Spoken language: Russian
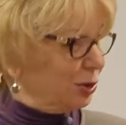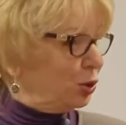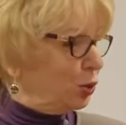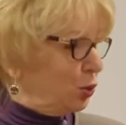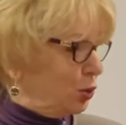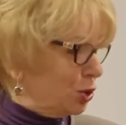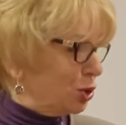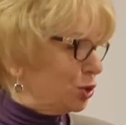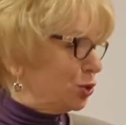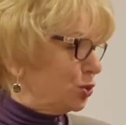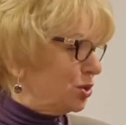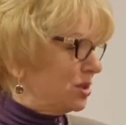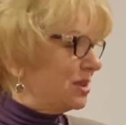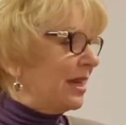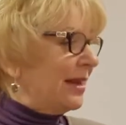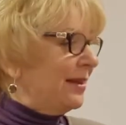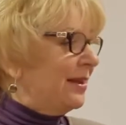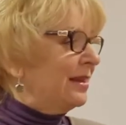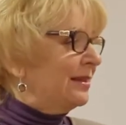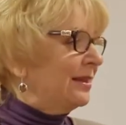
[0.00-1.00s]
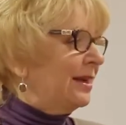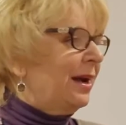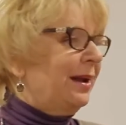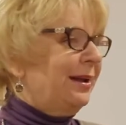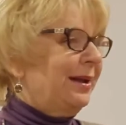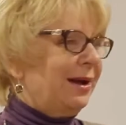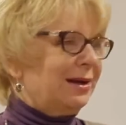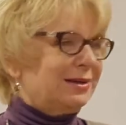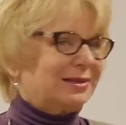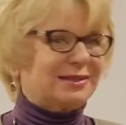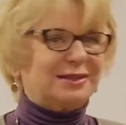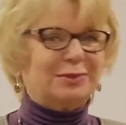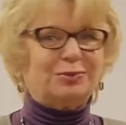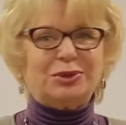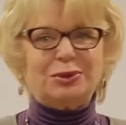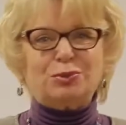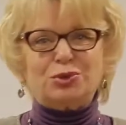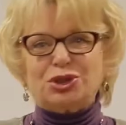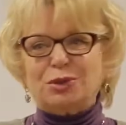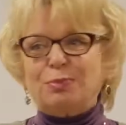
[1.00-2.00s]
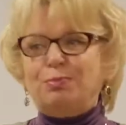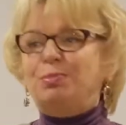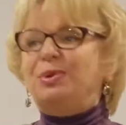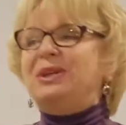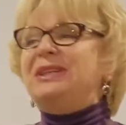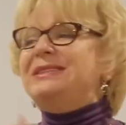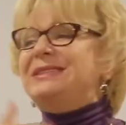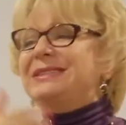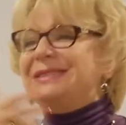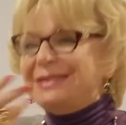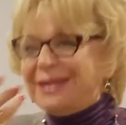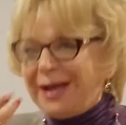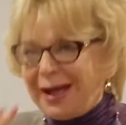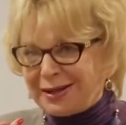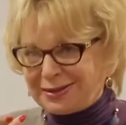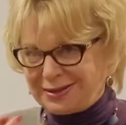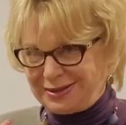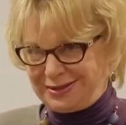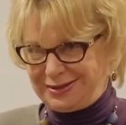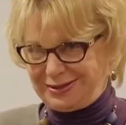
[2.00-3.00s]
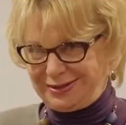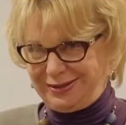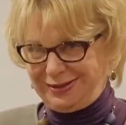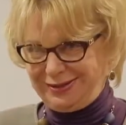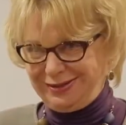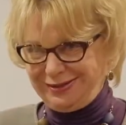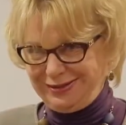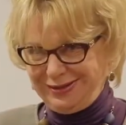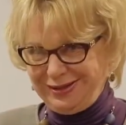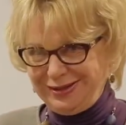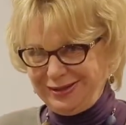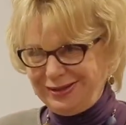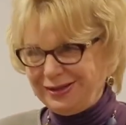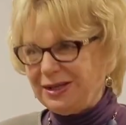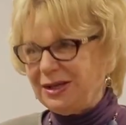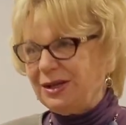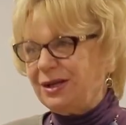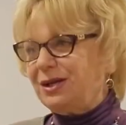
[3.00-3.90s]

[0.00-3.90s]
то, что стоят коляски?» Потому что признаться да,